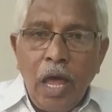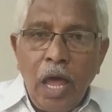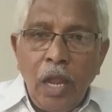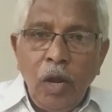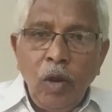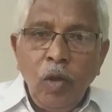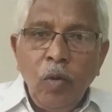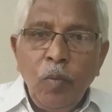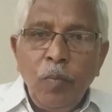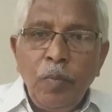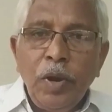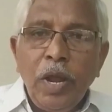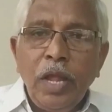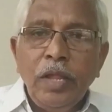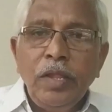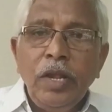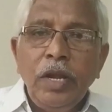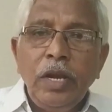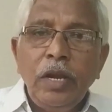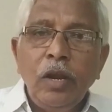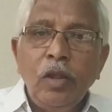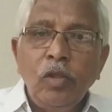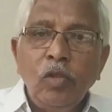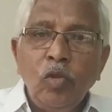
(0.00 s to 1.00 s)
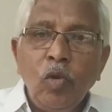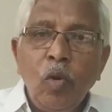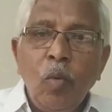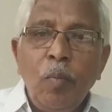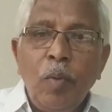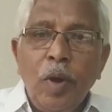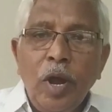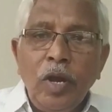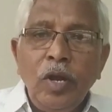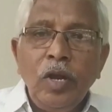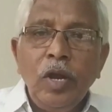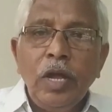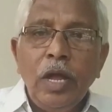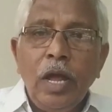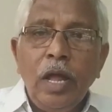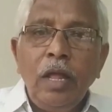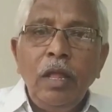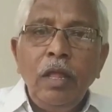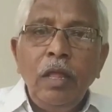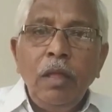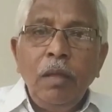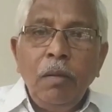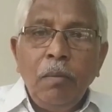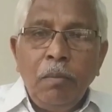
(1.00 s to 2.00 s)
కట్టుకున్నాం ఈ నాలుగు
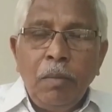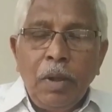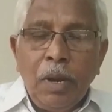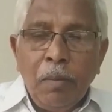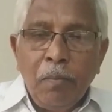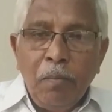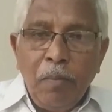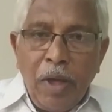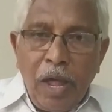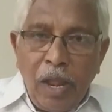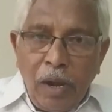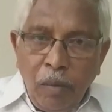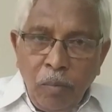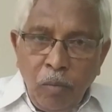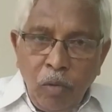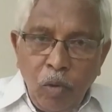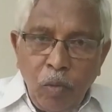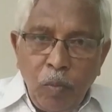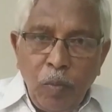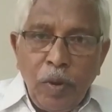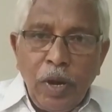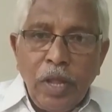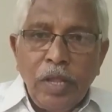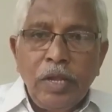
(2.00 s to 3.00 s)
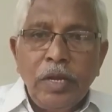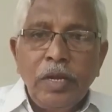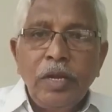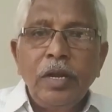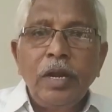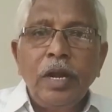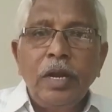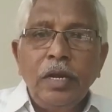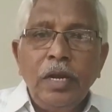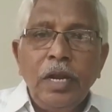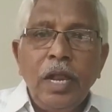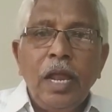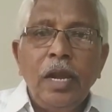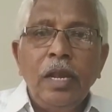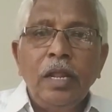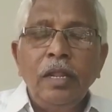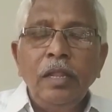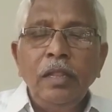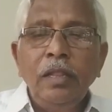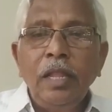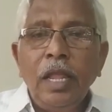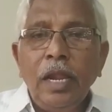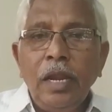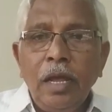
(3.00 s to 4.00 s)
ప్రాజెక్టులతో పాటుగా మనం పాలమూరు
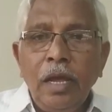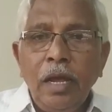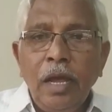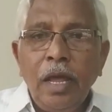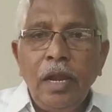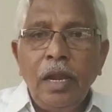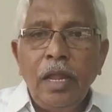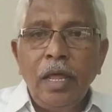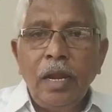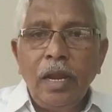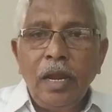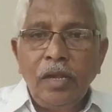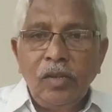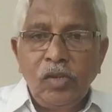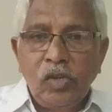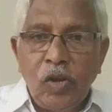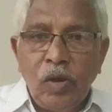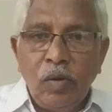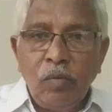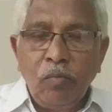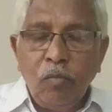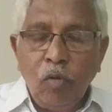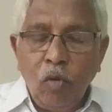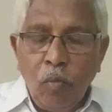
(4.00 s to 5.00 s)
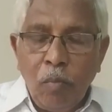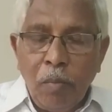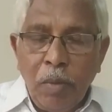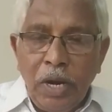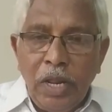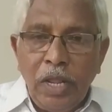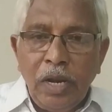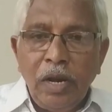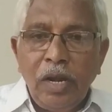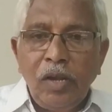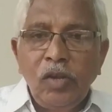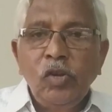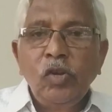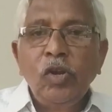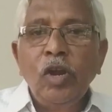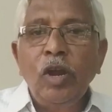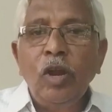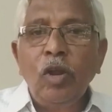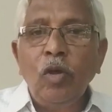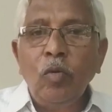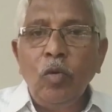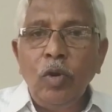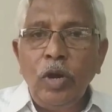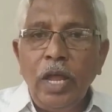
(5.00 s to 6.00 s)
ప్రాజెక్టు కట్టాలని తెలంగాణ రాష్ట్రం
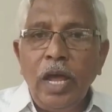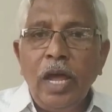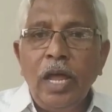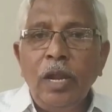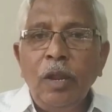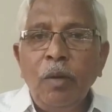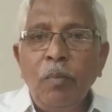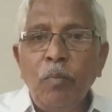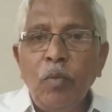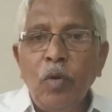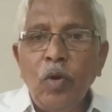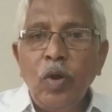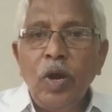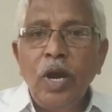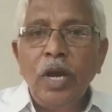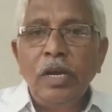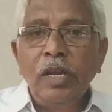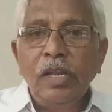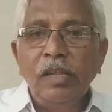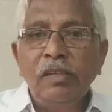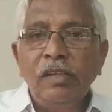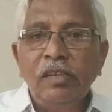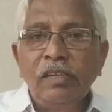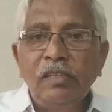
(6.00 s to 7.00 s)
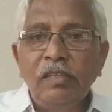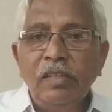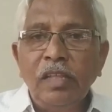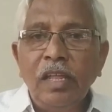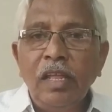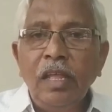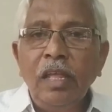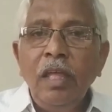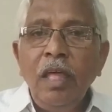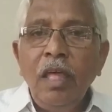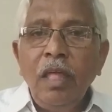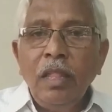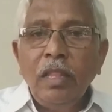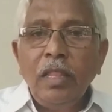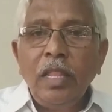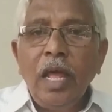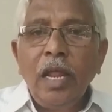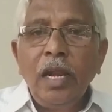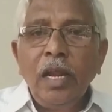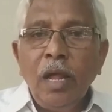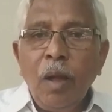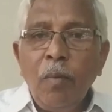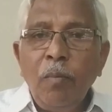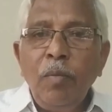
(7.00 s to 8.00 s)
ఉమ్మడి రాష్ట్రంలో ఉండగానే
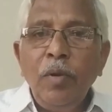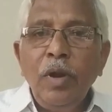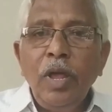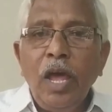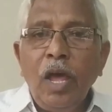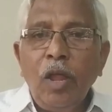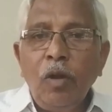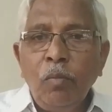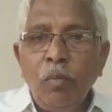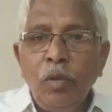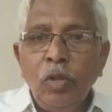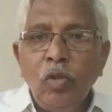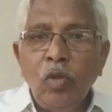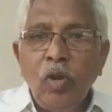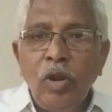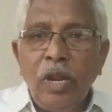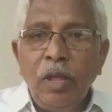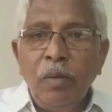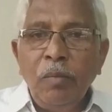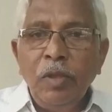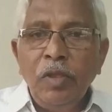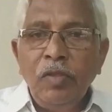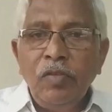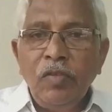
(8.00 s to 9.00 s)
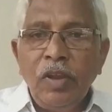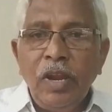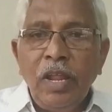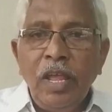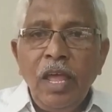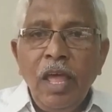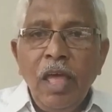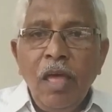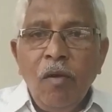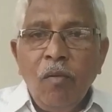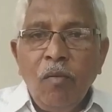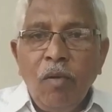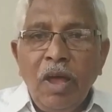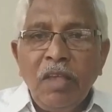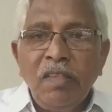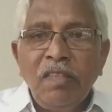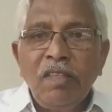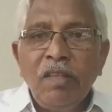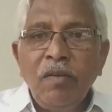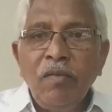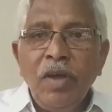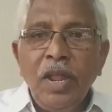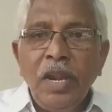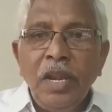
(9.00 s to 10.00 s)
పోరాటం చేస్తే దానికి అప్పుడే అనుమతులు
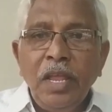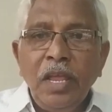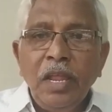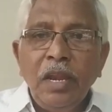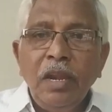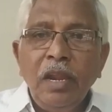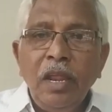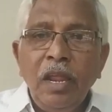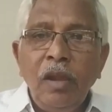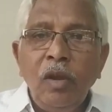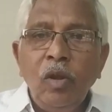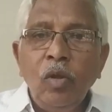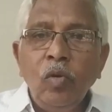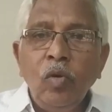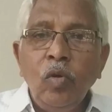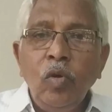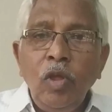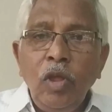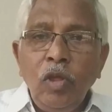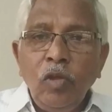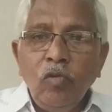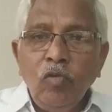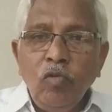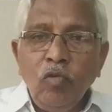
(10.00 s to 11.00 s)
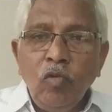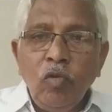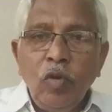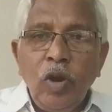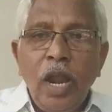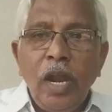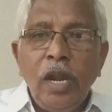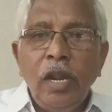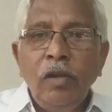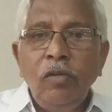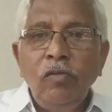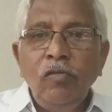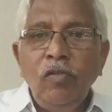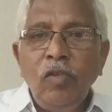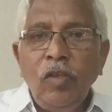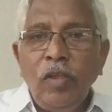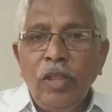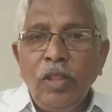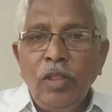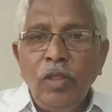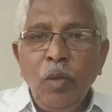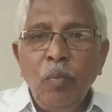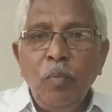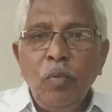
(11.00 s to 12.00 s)
లభించినాయి వాస్తవానికి నీళ్లు
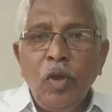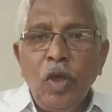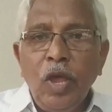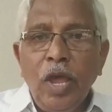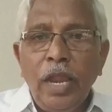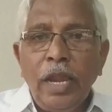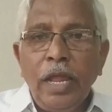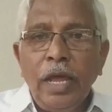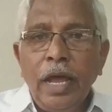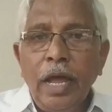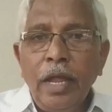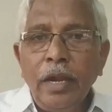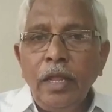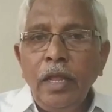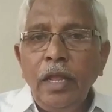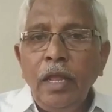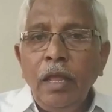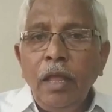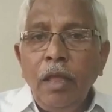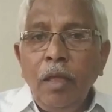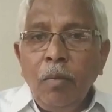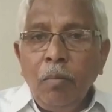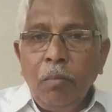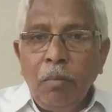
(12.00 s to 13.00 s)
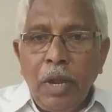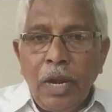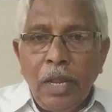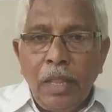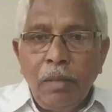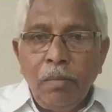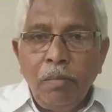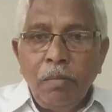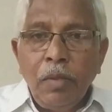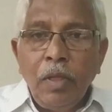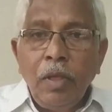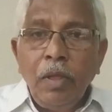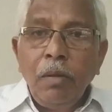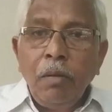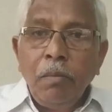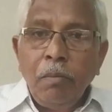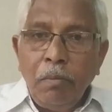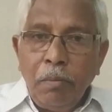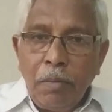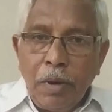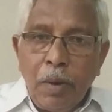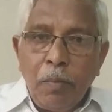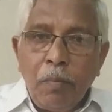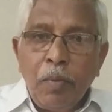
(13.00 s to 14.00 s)
జూరాల నుంచి ఎత్తిపోయాలి గాని
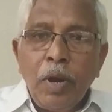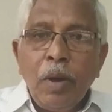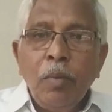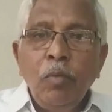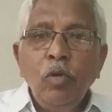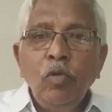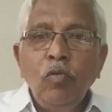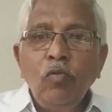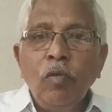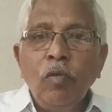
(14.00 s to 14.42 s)
మనం